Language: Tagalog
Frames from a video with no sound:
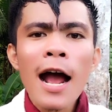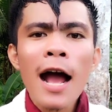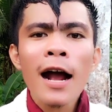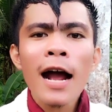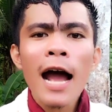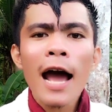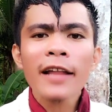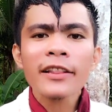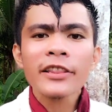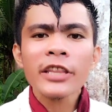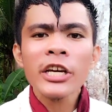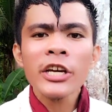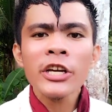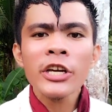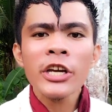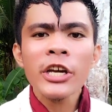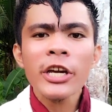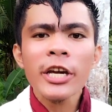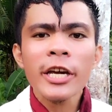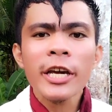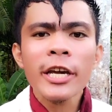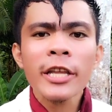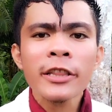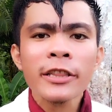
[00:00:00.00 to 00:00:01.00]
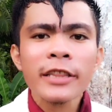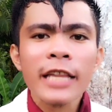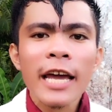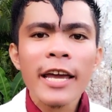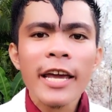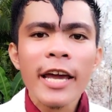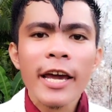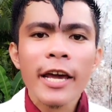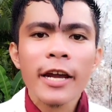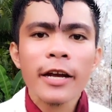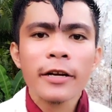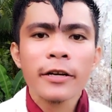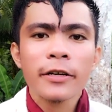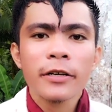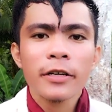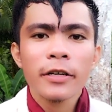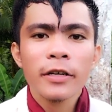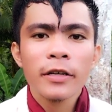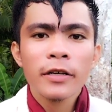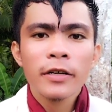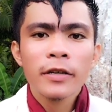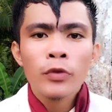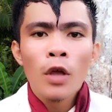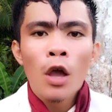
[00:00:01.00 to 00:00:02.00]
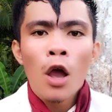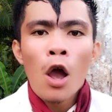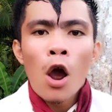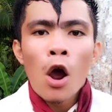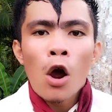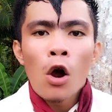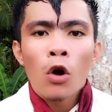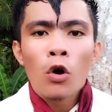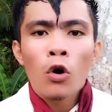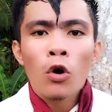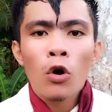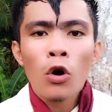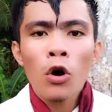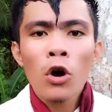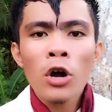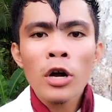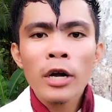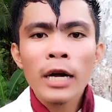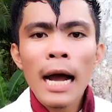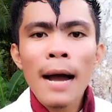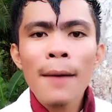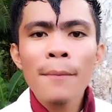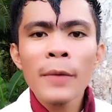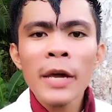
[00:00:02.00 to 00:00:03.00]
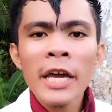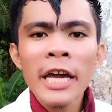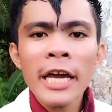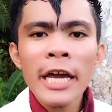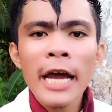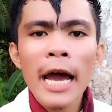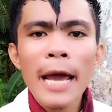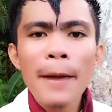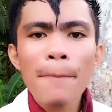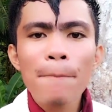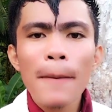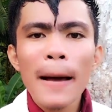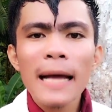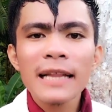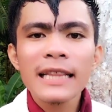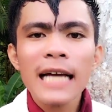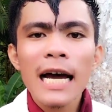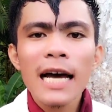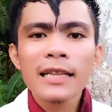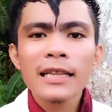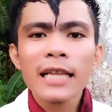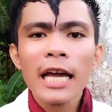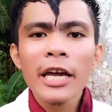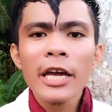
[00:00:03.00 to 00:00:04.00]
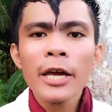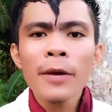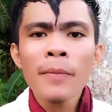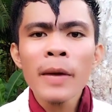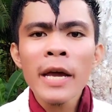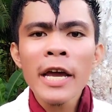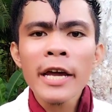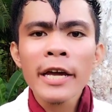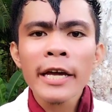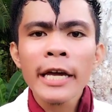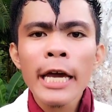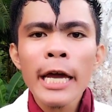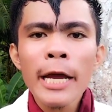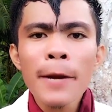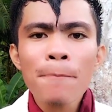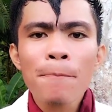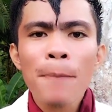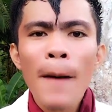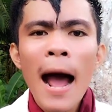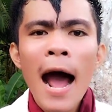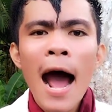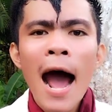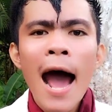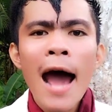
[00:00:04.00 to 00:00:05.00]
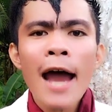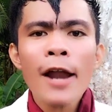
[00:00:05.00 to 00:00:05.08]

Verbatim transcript: ang ating hihintayin. Kung kami ay patatahimikin, paano?